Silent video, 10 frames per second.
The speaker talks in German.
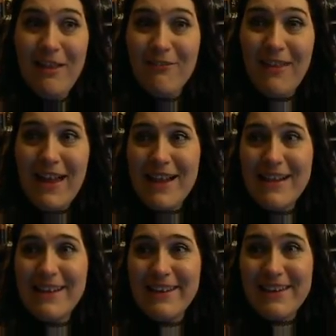
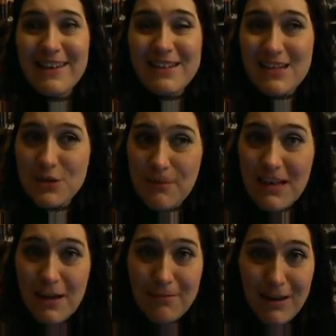weil der
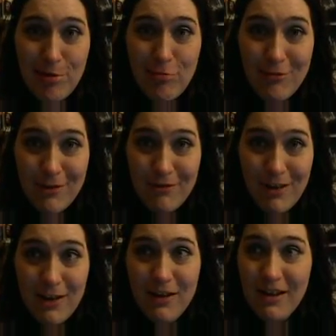Speicherplatz voll
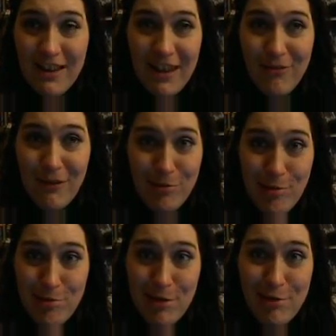war. Ey, was
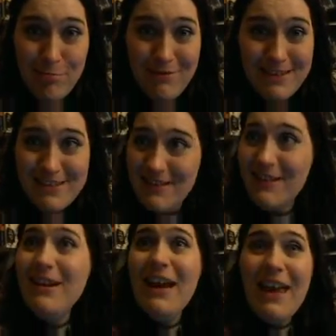ist das bitte?
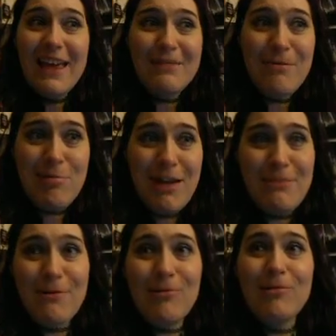Ich muss
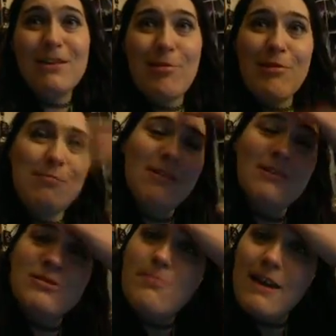echt mal gucken, dass ich mir
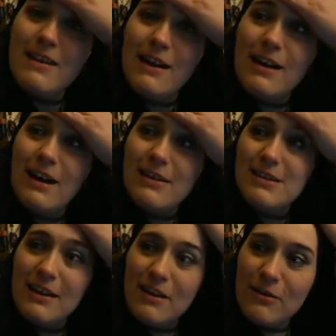eine
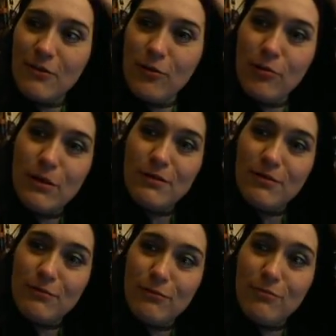Speicherkarte irgendwie
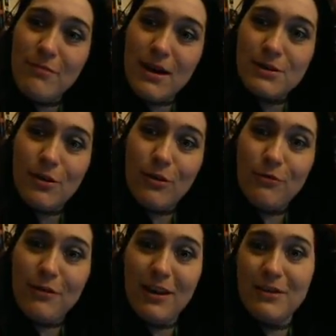hole, wo mehr
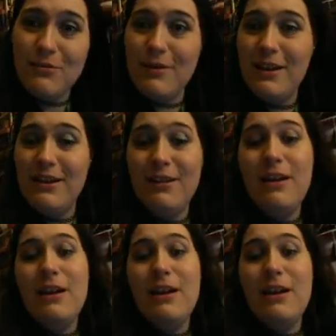drauf geht, weil